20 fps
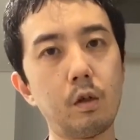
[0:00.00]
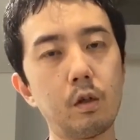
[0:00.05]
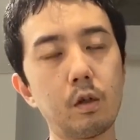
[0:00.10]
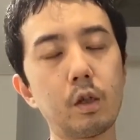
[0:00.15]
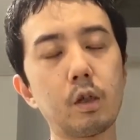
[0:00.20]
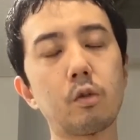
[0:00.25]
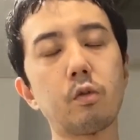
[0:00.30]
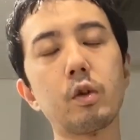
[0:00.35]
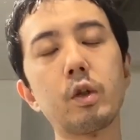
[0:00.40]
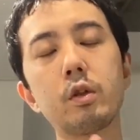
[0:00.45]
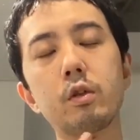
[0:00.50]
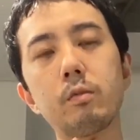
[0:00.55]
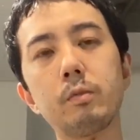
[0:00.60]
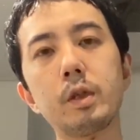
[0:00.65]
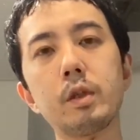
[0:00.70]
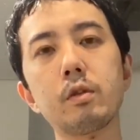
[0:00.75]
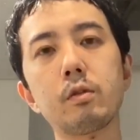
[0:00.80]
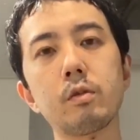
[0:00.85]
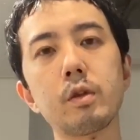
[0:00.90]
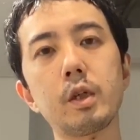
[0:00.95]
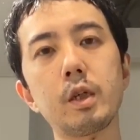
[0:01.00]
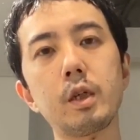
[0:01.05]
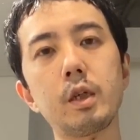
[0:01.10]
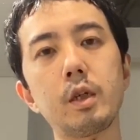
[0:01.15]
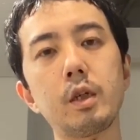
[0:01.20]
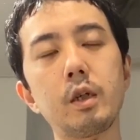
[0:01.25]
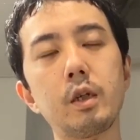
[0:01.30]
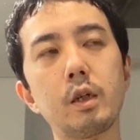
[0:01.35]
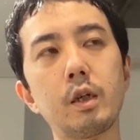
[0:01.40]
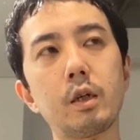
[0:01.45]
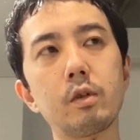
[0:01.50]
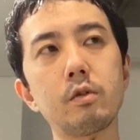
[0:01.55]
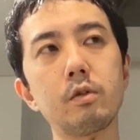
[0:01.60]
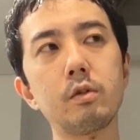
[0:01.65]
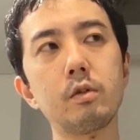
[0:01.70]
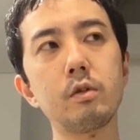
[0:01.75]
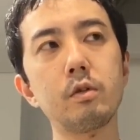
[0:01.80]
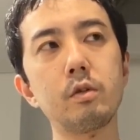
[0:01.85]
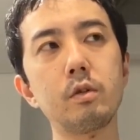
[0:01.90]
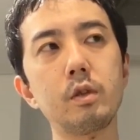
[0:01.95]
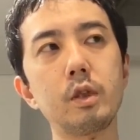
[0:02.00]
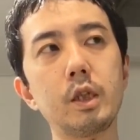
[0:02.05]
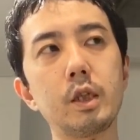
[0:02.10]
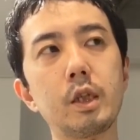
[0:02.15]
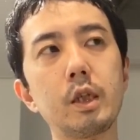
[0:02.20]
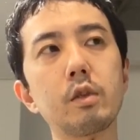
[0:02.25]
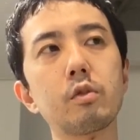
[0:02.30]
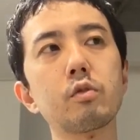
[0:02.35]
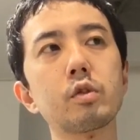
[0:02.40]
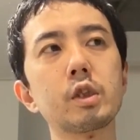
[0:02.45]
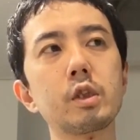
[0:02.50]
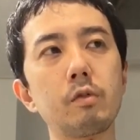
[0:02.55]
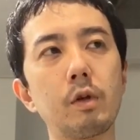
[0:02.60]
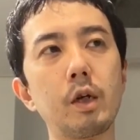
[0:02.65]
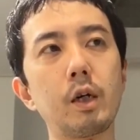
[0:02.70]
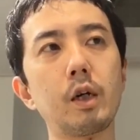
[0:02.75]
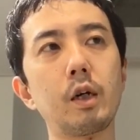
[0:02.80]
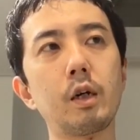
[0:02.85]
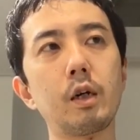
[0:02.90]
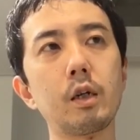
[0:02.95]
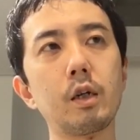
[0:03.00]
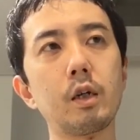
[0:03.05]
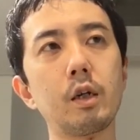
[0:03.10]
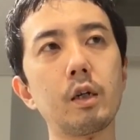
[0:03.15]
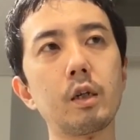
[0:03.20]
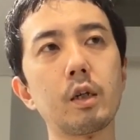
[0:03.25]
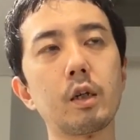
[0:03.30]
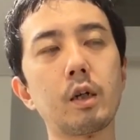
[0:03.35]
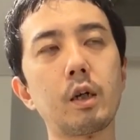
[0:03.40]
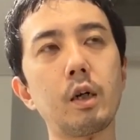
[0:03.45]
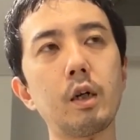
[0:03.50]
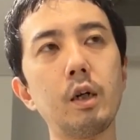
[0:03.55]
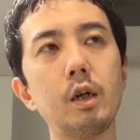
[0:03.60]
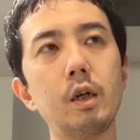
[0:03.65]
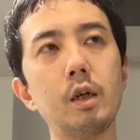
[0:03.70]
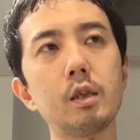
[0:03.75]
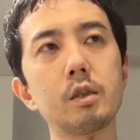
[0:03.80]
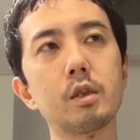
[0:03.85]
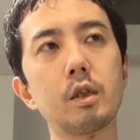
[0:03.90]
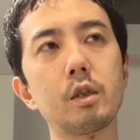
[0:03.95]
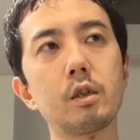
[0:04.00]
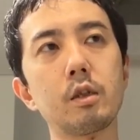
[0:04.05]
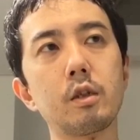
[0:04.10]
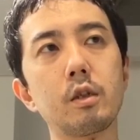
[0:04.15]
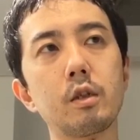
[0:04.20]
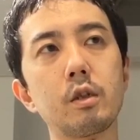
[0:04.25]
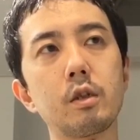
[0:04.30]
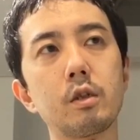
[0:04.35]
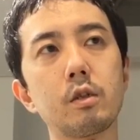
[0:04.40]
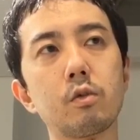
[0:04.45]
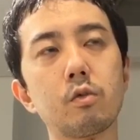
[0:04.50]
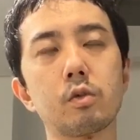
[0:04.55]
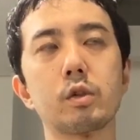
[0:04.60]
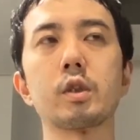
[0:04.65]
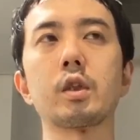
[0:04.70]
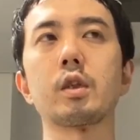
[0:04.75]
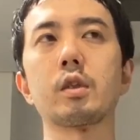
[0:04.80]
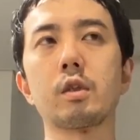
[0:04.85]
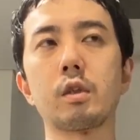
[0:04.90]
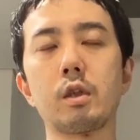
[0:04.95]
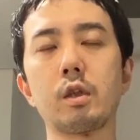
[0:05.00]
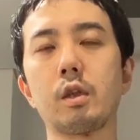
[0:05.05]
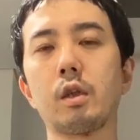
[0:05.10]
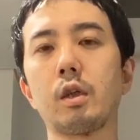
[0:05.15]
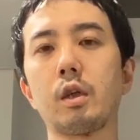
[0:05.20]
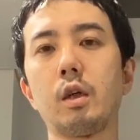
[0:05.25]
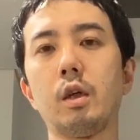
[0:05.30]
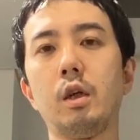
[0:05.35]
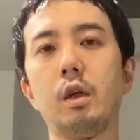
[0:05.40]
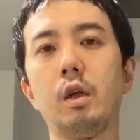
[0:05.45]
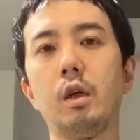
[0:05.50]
でトリートメントでやる利点としては、やはりカラー剤と違って、